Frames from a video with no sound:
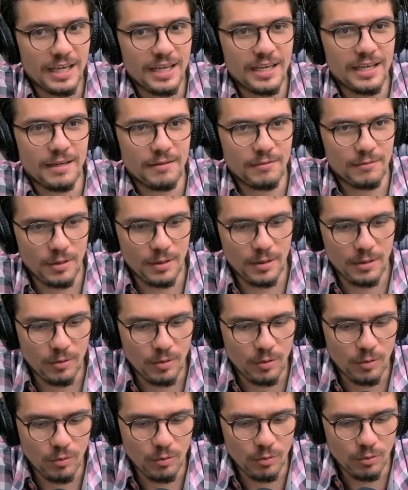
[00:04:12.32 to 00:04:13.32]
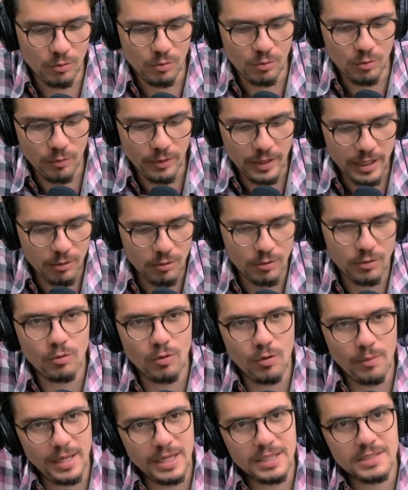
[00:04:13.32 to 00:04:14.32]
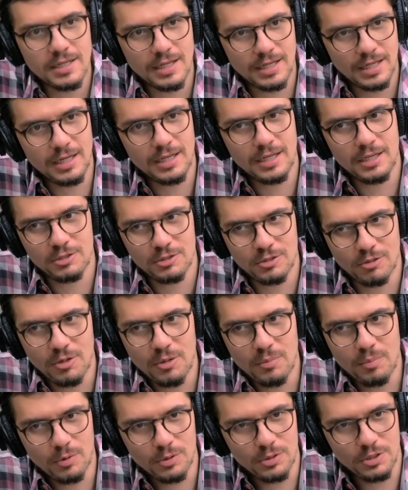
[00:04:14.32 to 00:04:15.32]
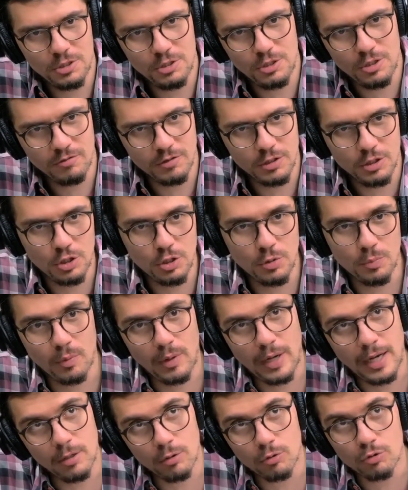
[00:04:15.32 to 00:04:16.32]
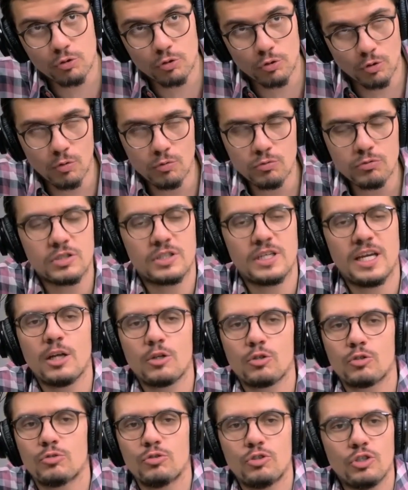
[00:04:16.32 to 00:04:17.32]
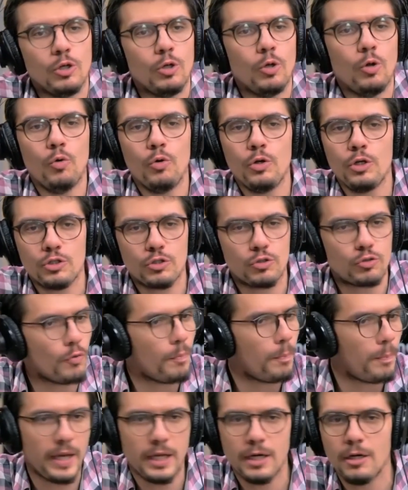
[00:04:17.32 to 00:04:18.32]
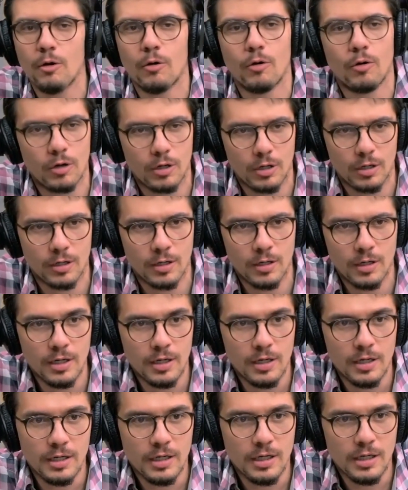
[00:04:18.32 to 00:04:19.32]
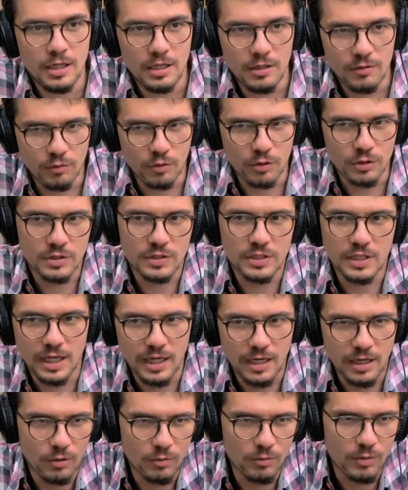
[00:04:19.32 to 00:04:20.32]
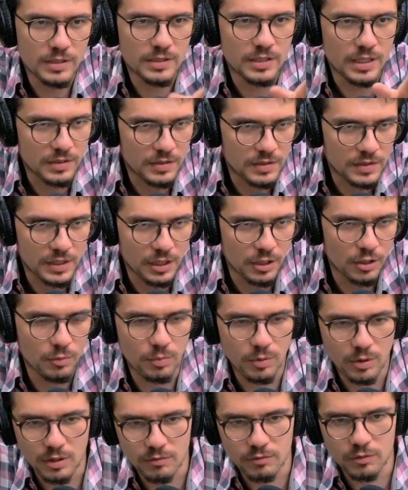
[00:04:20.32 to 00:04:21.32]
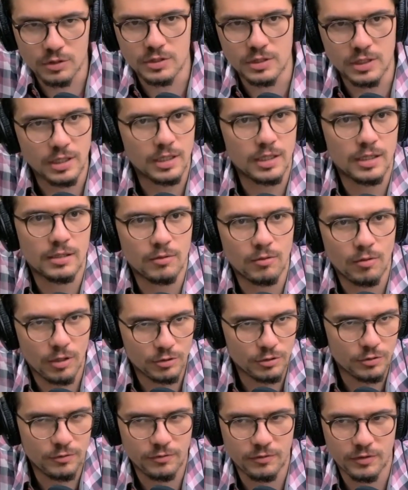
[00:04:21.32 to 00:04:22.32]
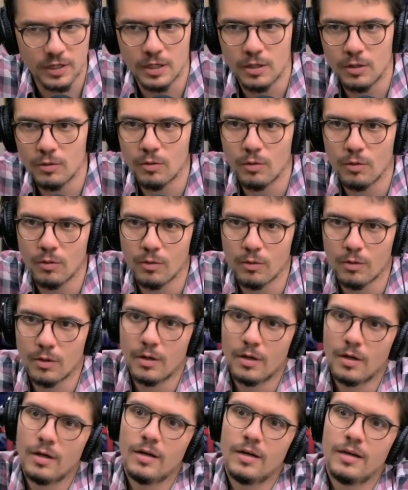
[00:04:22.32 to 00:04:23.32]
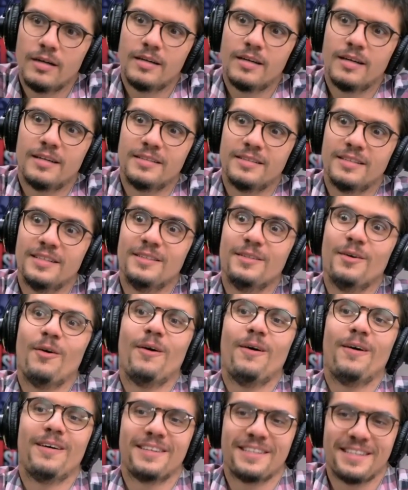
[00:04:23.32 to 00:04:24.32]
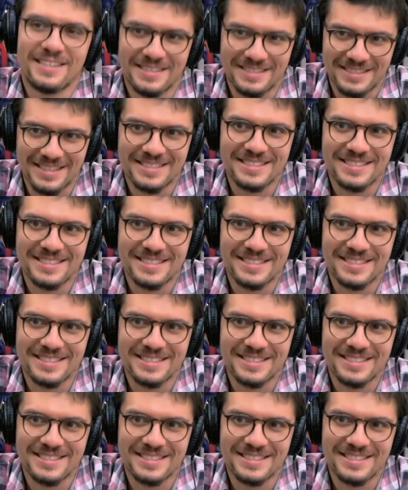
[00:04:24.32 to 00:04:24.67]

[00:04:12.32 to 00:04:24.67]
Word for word: que o, o, ruim é quando começa aquela questão impositiva hum. de tipo, ah, eu sou um ser de luz isso, superior. Isso, isso. É e você é um assassino porque você. Seu corpo é um né? cemitério. Porque eu até entendo. eu